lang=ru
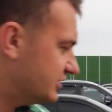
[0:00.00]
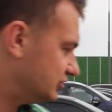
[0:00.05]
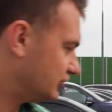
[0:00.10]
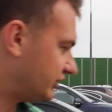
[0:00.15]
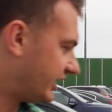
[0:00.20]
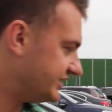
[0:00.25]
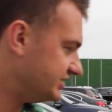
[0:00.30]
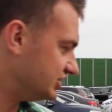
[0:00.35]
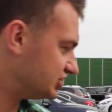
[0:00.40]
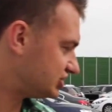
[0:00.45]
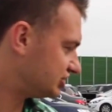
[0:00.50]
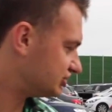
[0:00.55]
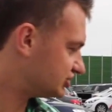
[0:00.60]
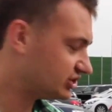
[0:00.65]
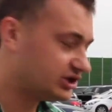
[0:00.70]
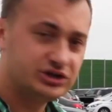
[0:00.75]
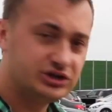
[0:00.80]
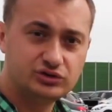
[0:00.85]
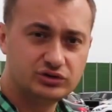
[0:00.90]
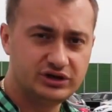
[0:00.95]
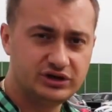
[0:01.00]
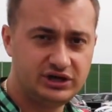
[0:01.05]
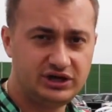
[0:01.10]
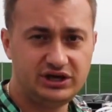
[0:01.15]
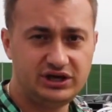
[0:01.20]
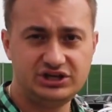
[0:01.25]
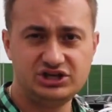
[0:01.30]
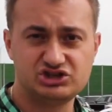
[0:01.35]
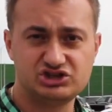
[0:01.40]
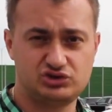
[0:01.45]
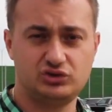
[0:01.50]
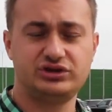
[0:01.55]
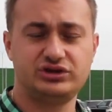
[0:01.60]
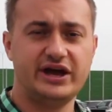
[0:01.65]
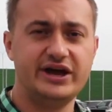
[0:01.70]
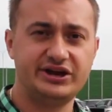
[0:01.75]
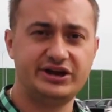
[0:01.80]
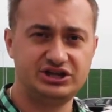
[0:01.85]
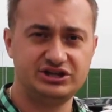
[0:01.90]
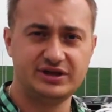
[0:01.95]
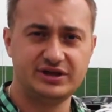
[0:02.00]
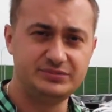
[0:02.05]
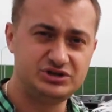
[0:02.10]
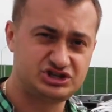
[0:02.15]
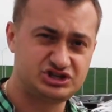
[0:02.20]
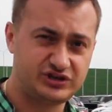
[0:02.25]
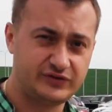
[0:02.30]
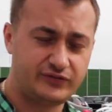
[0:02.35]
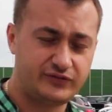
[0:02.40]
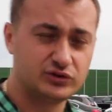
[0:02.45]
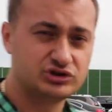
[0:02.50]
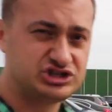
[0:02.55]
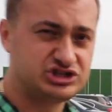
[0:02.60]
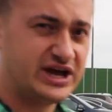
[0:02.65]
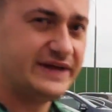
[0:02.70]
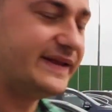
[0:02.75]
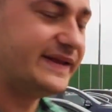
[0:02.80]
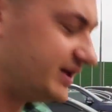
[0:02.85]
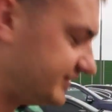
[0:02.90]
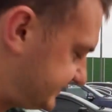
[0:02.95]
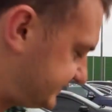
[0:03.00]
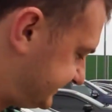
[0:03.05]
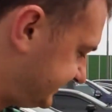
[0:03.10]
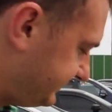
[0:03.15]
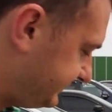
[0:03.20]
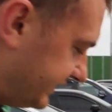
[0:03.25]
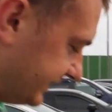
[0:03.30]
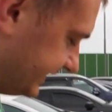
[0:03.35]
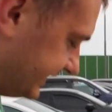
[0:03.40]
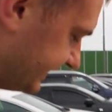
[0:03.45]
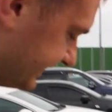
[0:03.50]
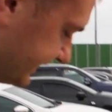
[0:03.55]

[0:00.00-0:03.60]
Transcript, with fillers: но, конечно же, и несут аэродинамический функционал в себе.